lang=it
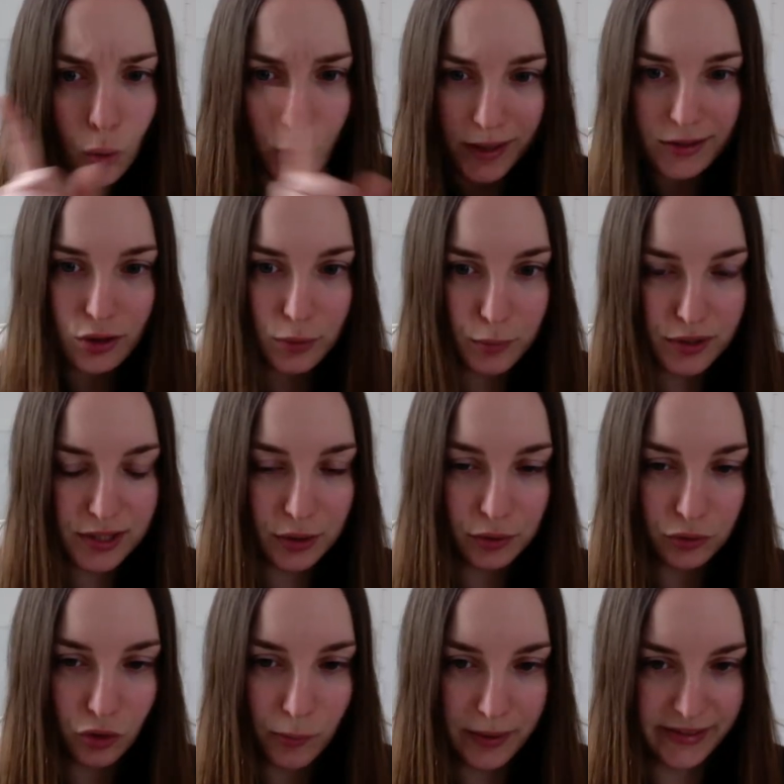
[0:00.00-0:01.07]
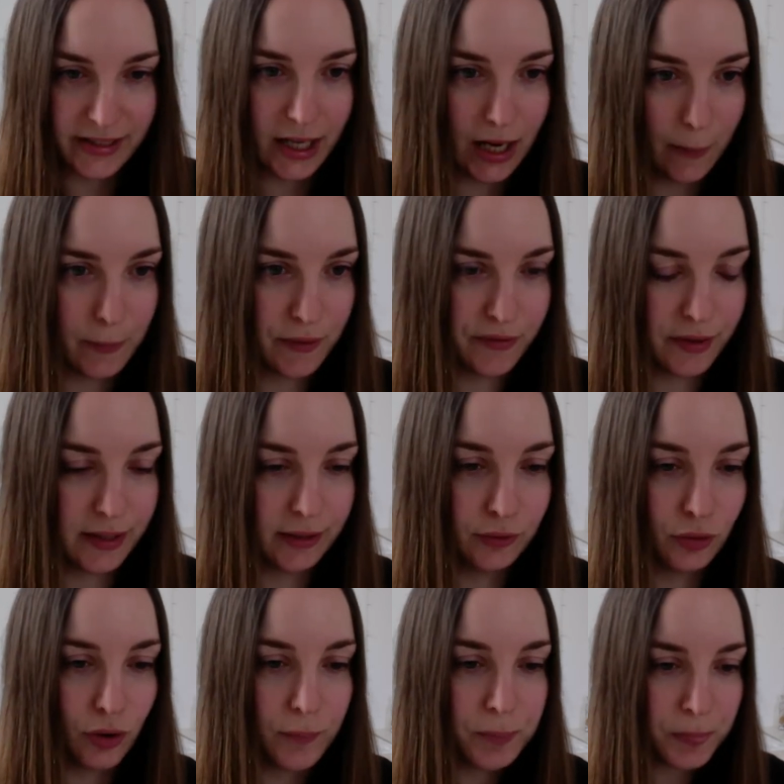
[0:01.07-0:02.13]
Questo è il mio secondo mascara
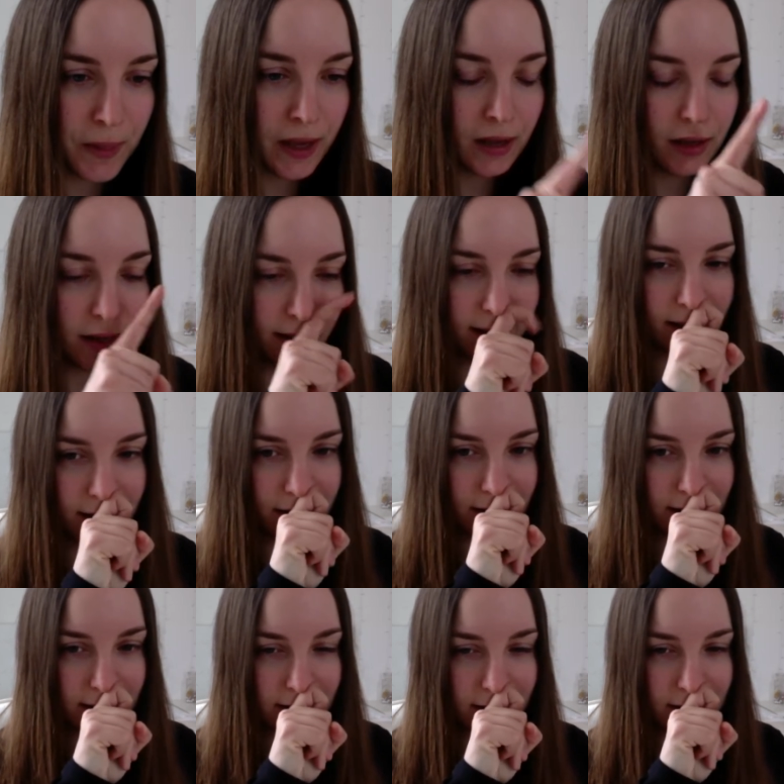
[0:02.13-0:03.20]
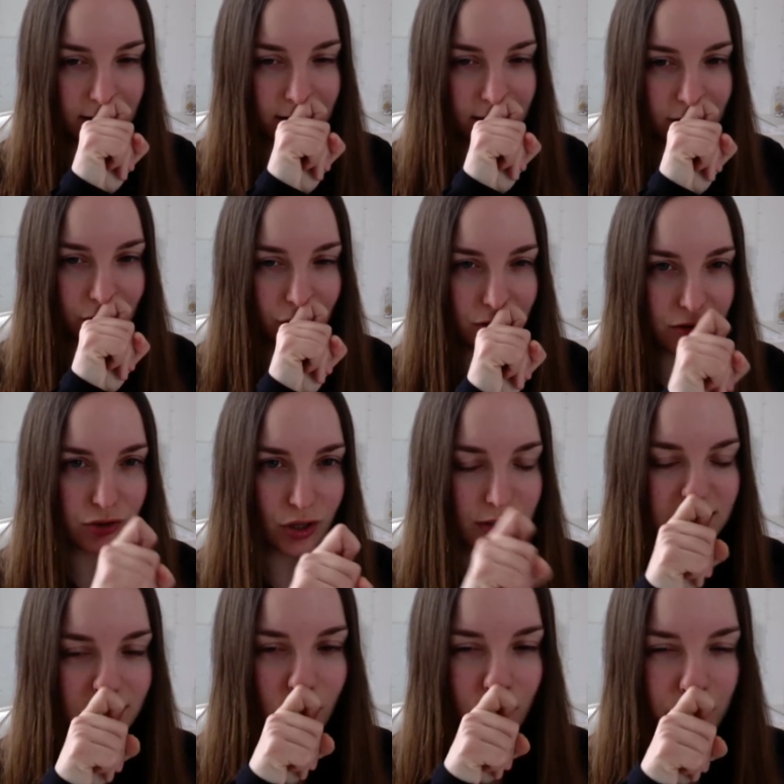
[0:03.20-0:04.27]
preferito. Eh, non so
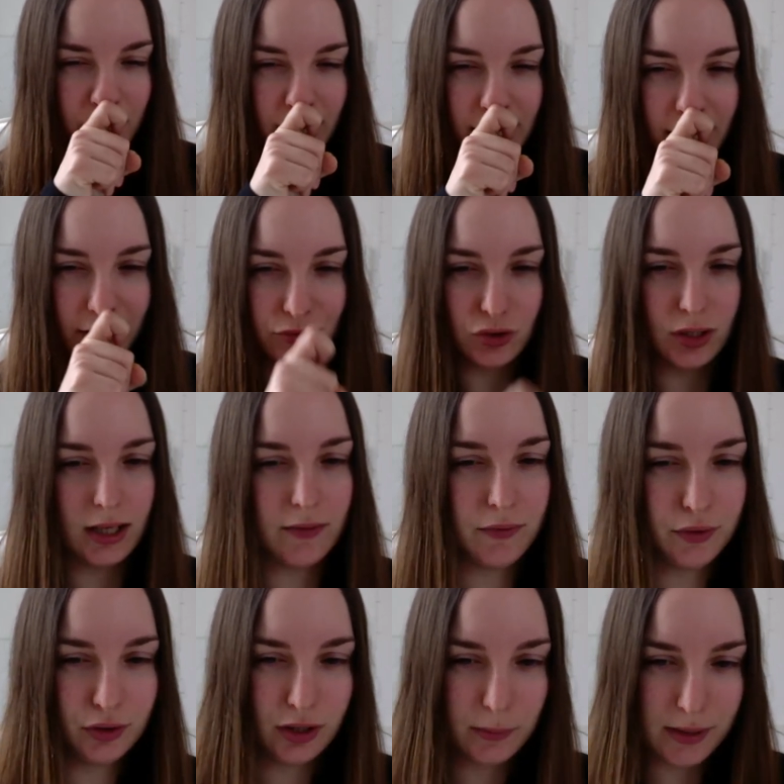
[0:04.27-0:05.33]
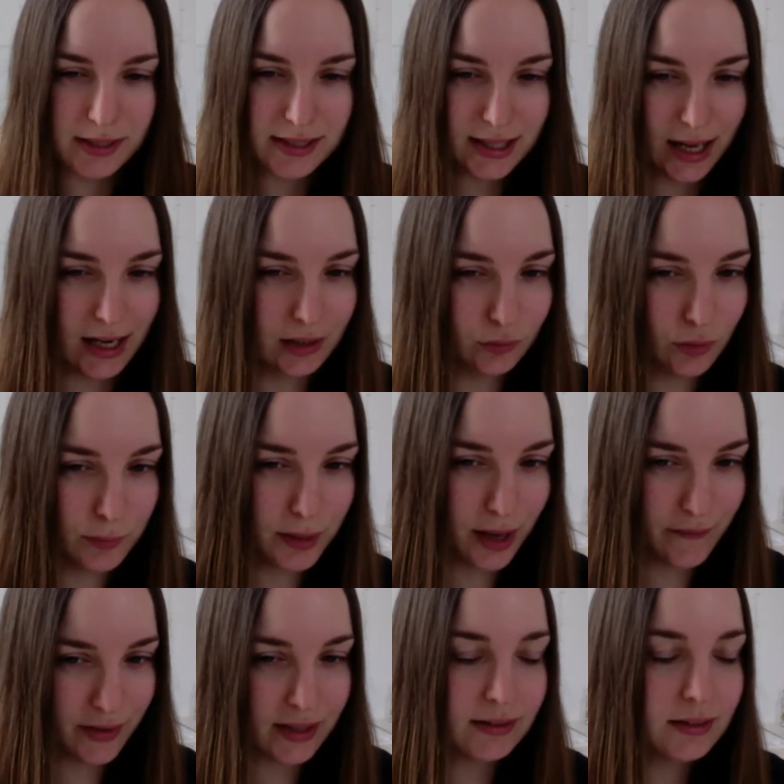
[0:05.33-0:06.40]
se ne ho parlato nel video dei mascara
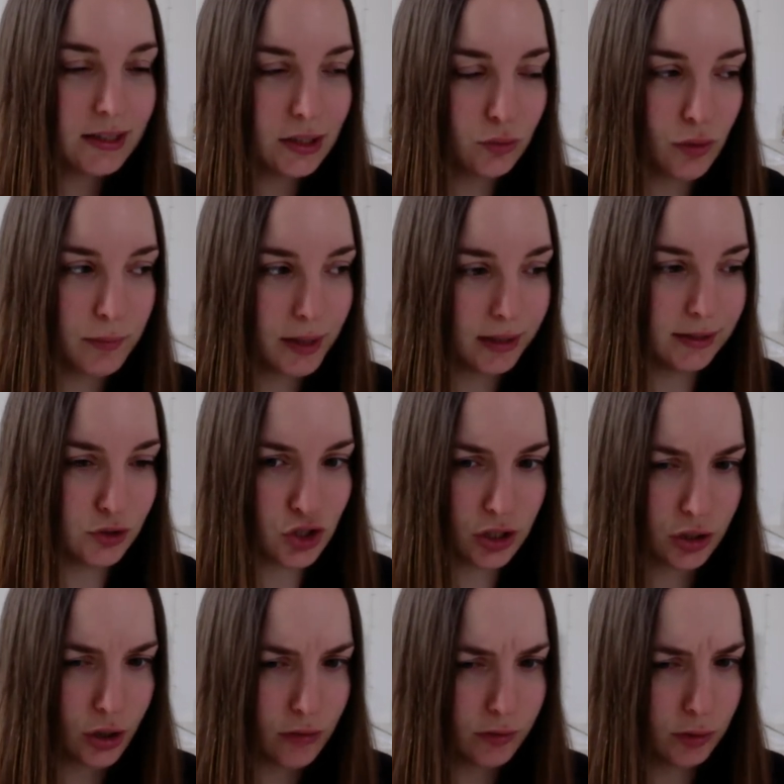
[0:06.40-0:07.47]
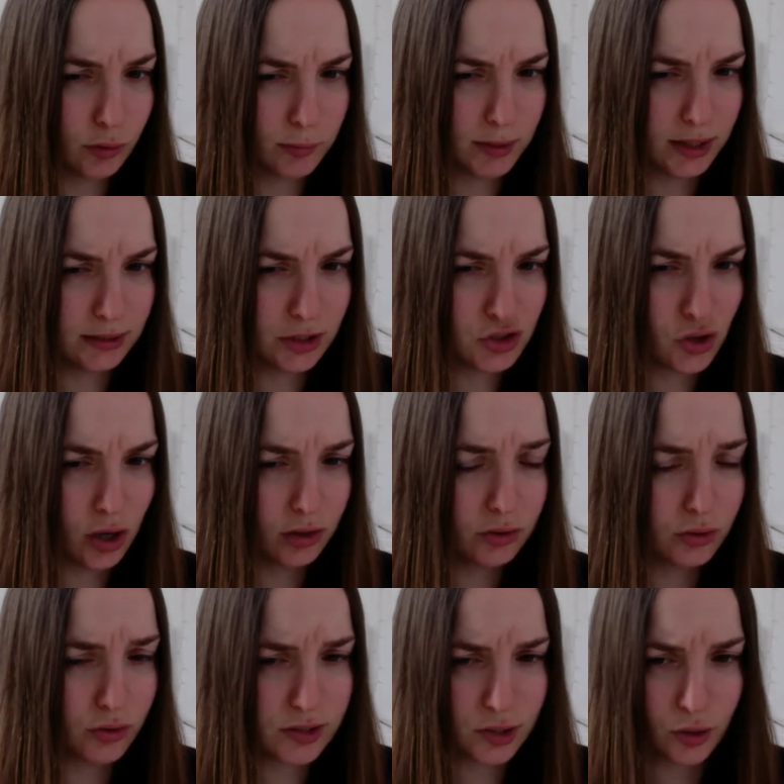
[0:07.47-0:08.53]
2020, 2019,
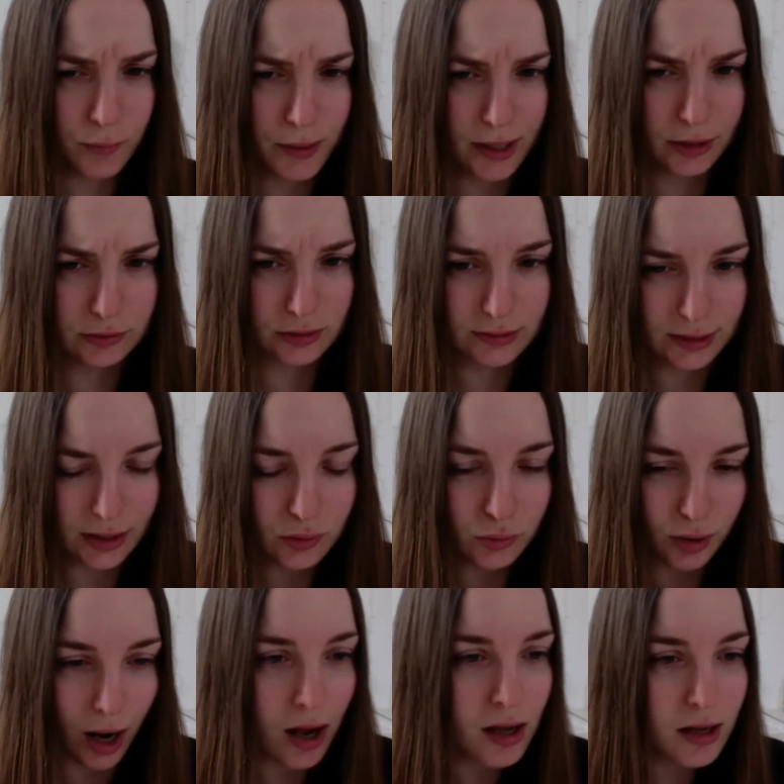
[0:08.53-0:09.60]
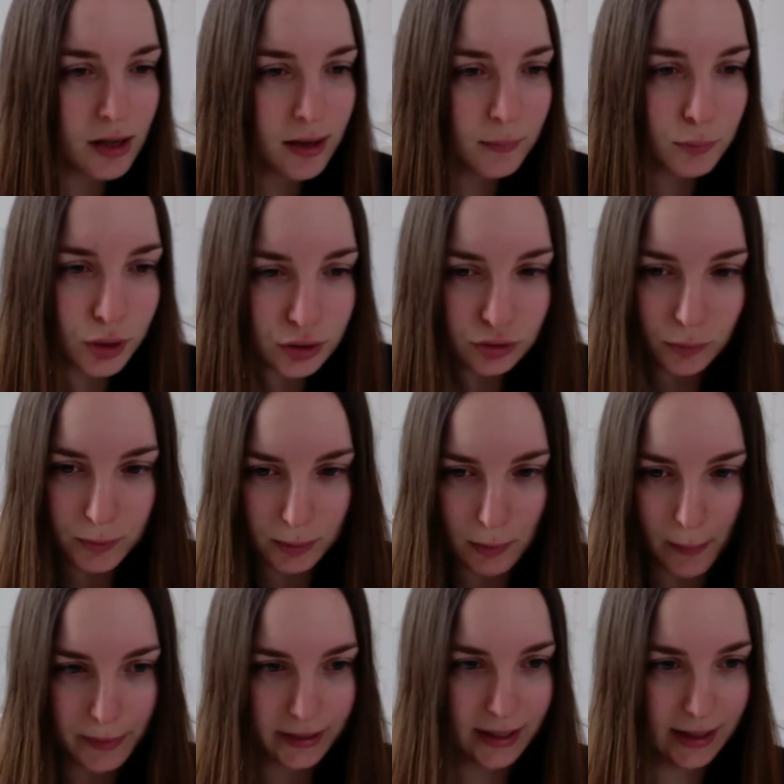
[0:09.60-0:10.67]
2018, se ne ho parlato addirittura molto
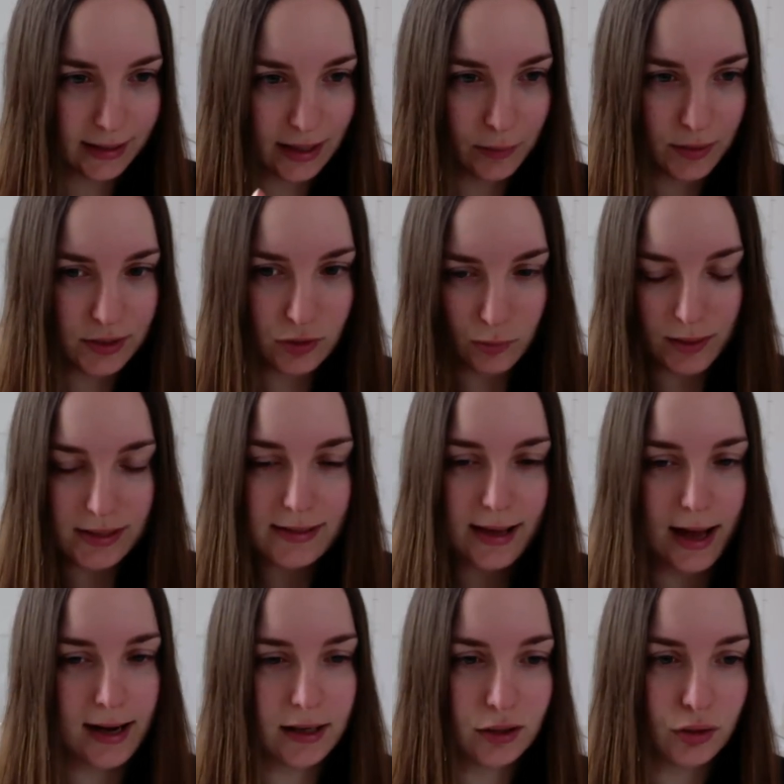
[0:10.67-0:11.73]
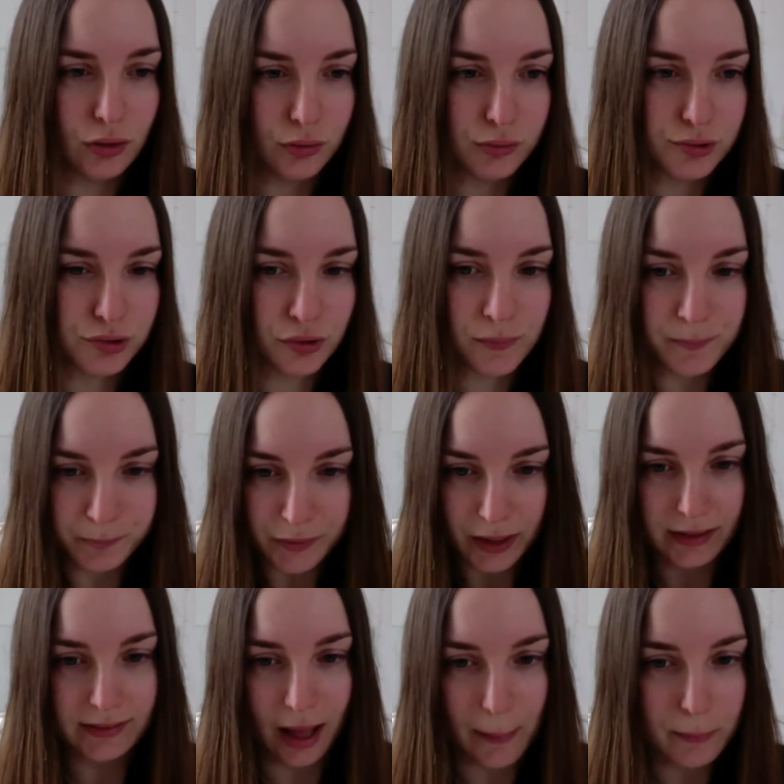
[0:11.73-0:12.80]
prima perché anche questo mascara io lo uso
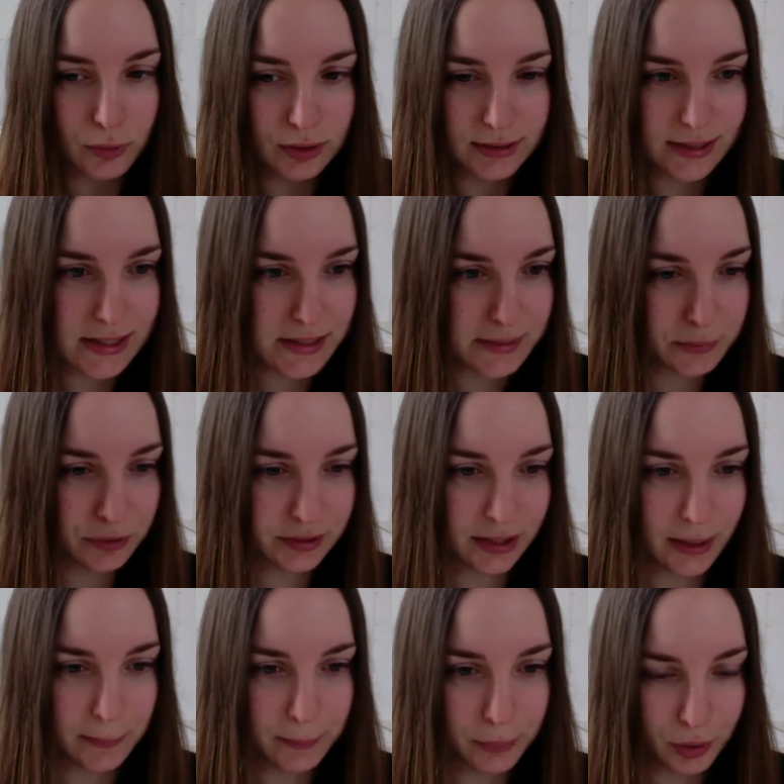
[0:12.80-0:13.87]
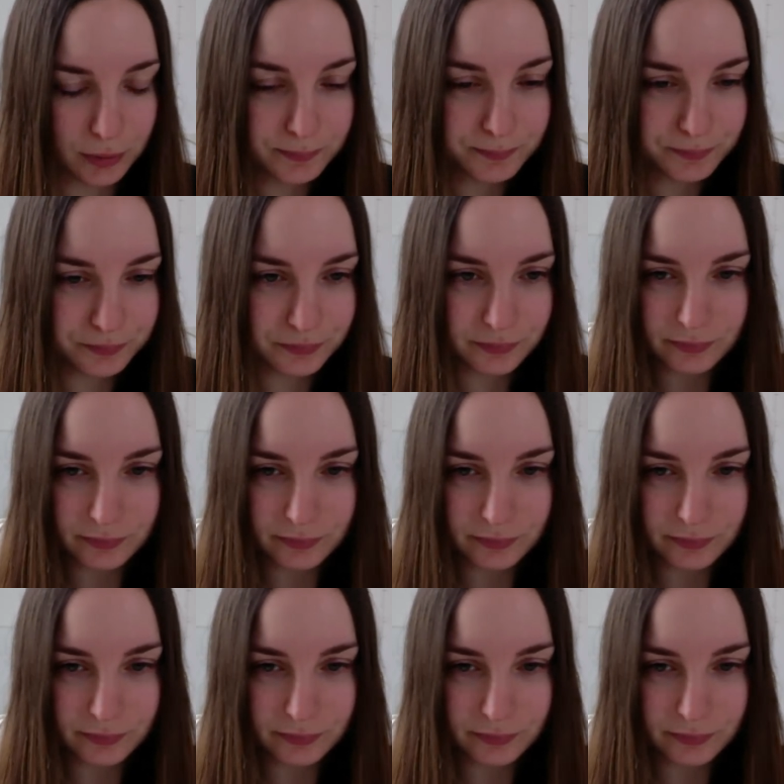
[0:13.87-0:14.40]
da moltissimo tempo.